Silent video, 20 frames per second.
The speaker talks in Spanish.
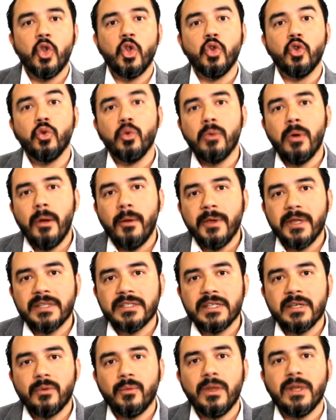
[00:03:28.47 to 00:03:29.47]
no va a haber
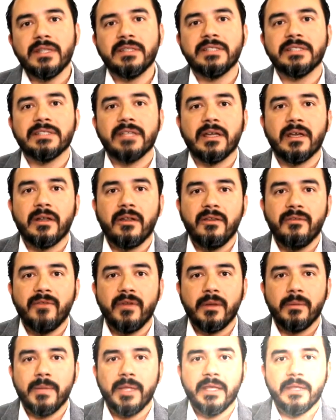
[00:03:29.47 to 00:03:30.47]
secuelas de esta grave
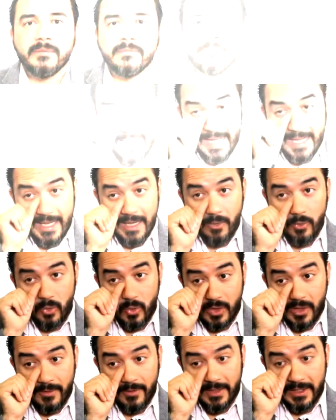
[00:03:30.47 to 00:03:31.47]
enfermedad. La
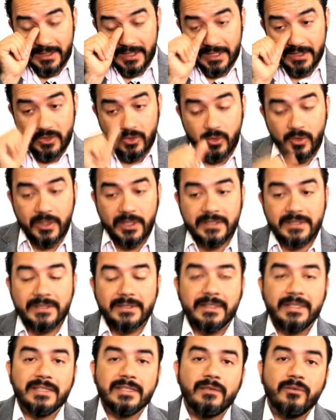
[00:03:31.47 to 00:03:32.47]
neurorehabilitación es
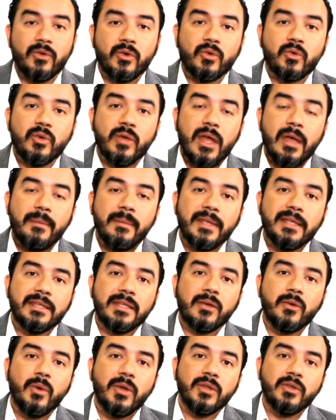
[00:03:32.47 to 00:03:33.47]

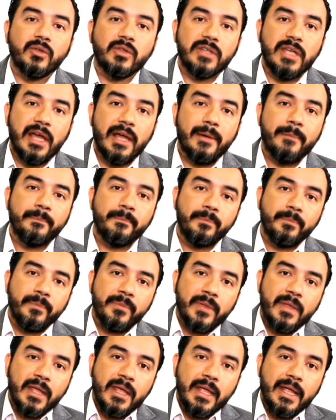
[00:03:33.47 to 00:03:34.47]
desafortunadamente cuando ya
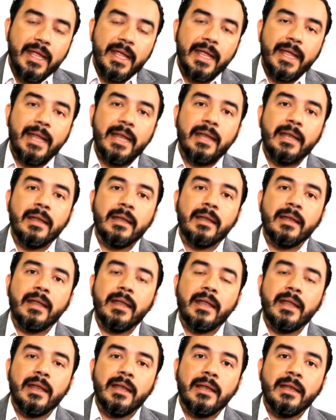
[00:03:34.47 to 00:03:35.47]
el,
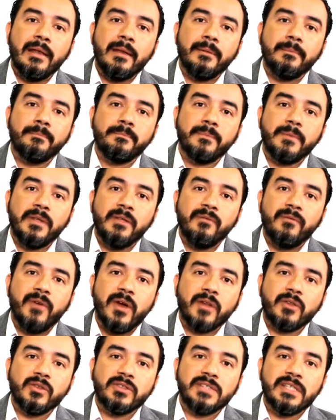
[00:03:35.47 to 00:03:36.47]
el,
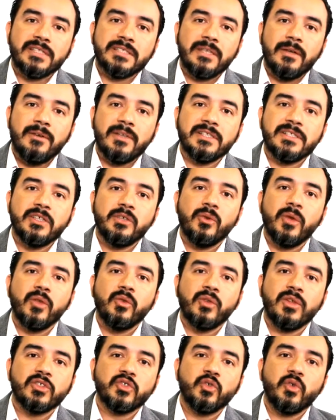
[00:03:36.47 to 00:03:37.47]
infarto está establecido,
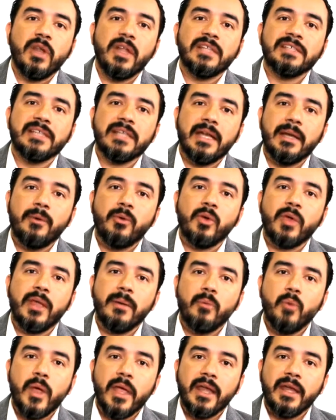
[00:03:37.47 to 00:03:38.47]
hay una zona del cerebro
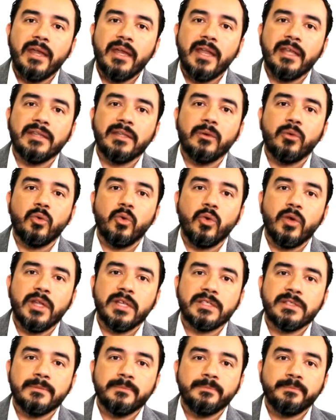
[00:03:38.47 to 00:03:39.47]
que muere y las
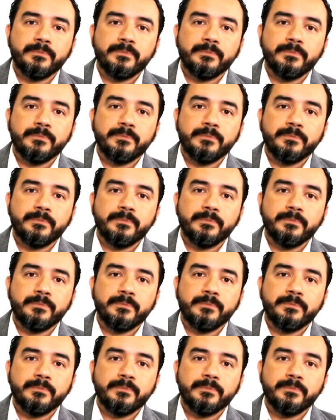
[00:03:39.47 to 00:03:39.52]
neuronas